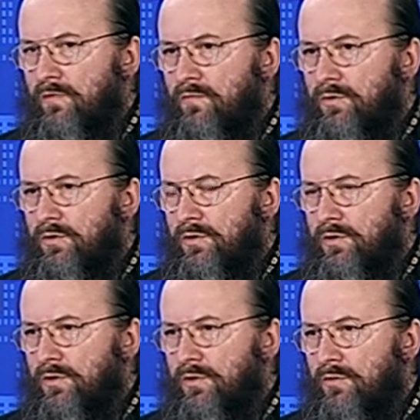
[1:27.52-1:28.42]
Вот.
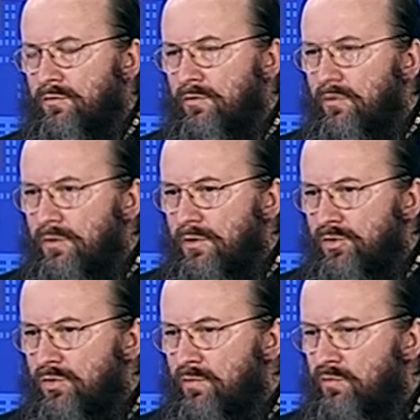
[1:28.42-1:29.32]
Э, другое
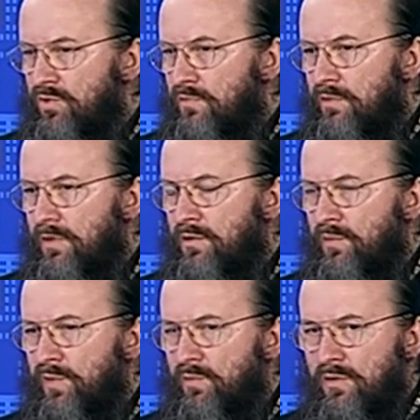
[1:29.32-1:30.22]
дело, что мы можем говорить,
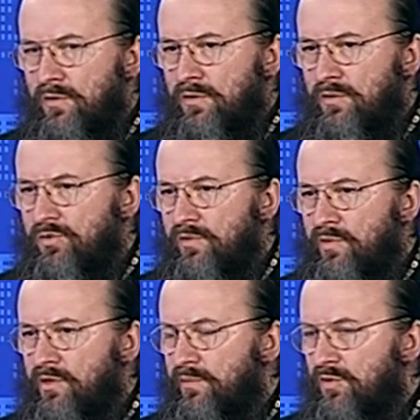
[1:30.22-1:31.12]
например, о
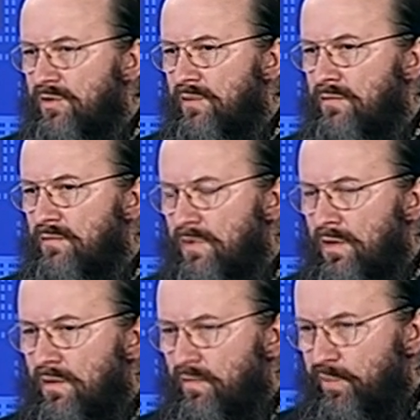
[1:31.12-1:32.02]
тяжелом экономическом
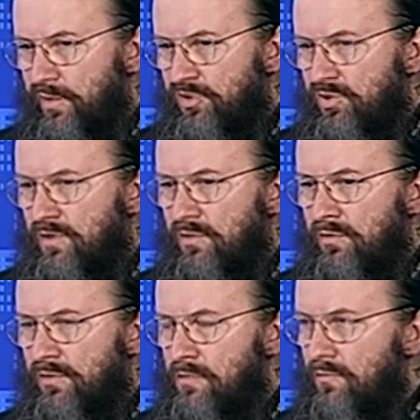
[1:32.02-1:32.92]
положении,
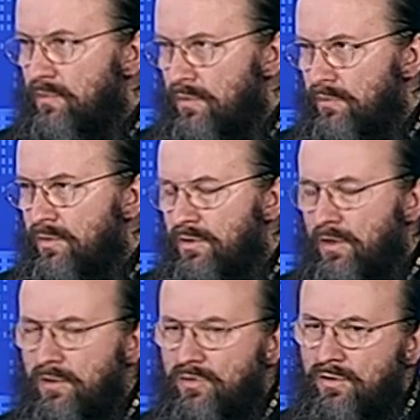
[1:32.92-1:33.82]
то есть люди
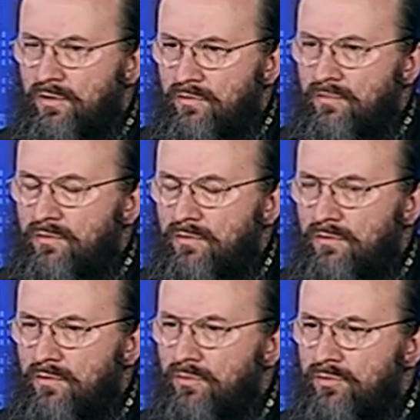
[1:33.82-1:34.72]
стали жить ну,
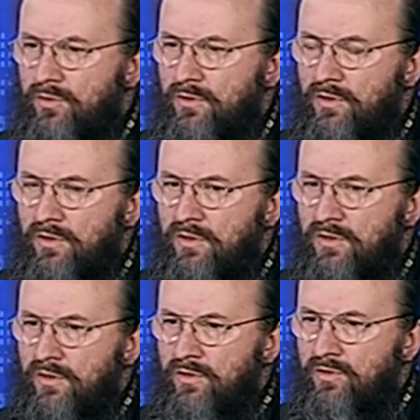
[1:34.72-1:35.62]
хуже, это
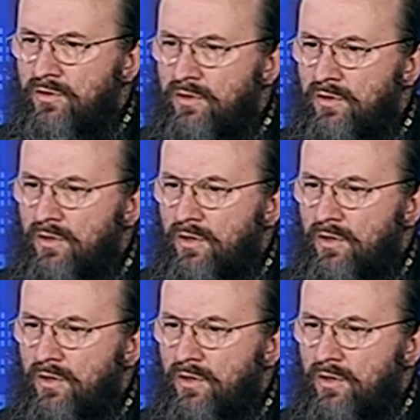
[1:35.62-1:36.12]
однозначно.